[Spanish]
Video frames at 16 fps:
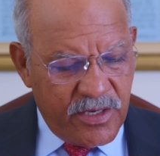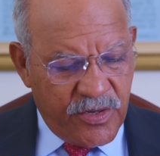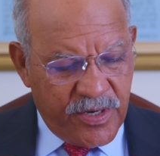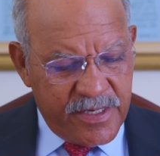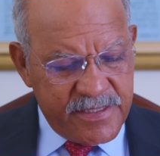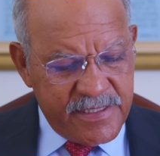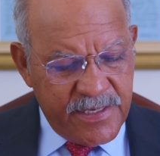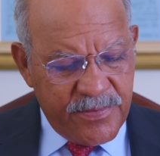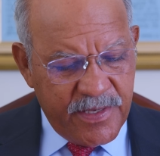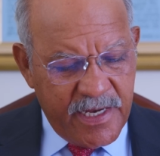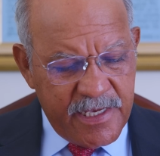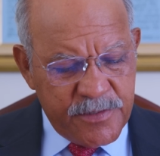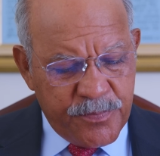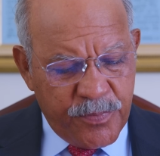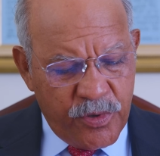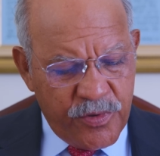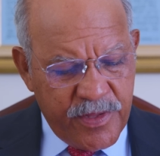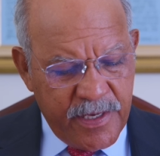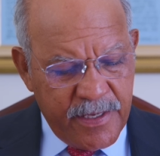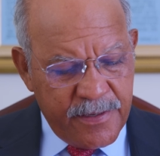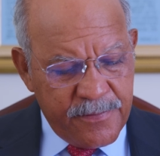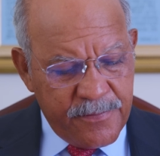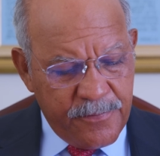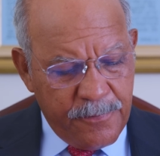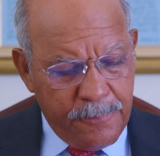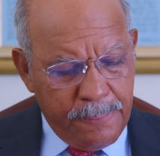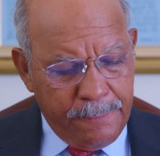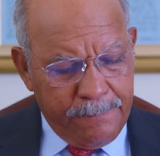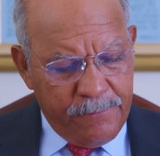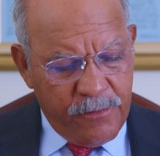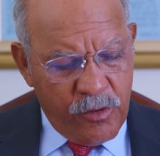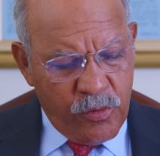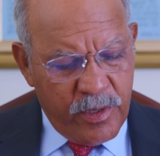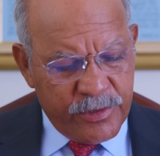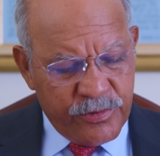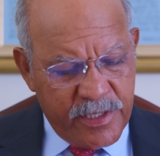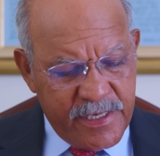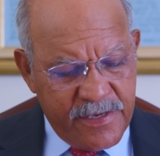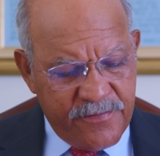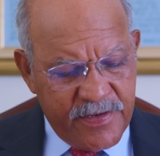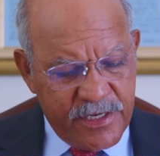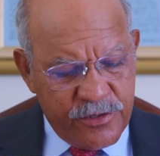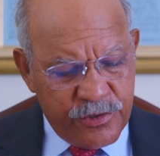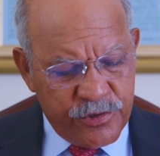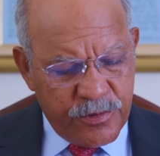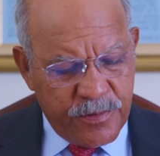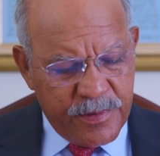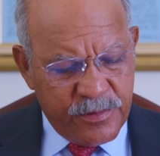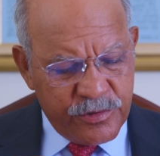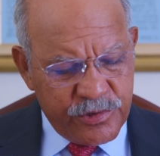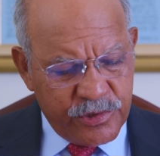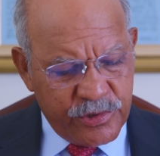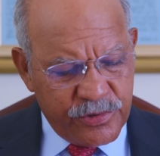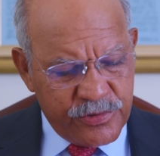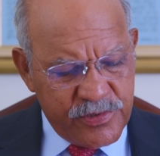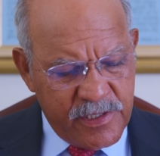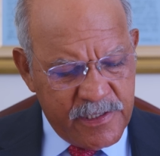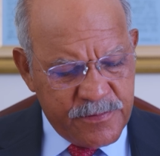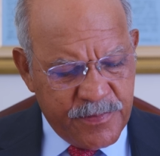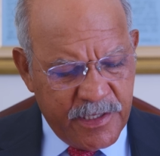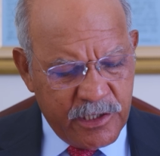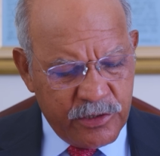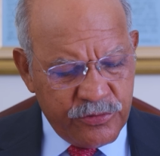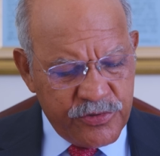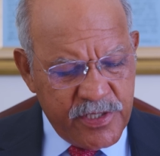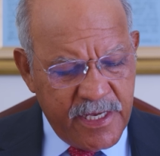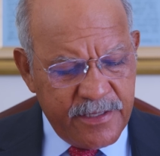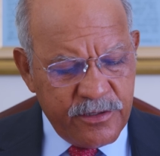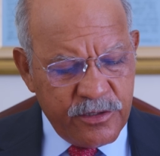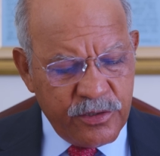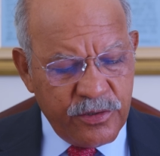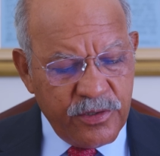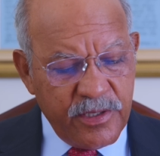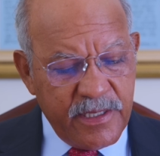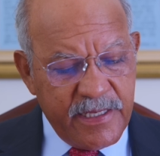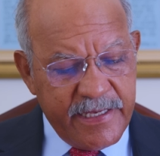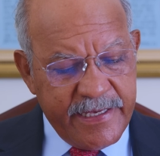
recibiréis poder cuando haya venido sobre vosotros el Espíritu Santo,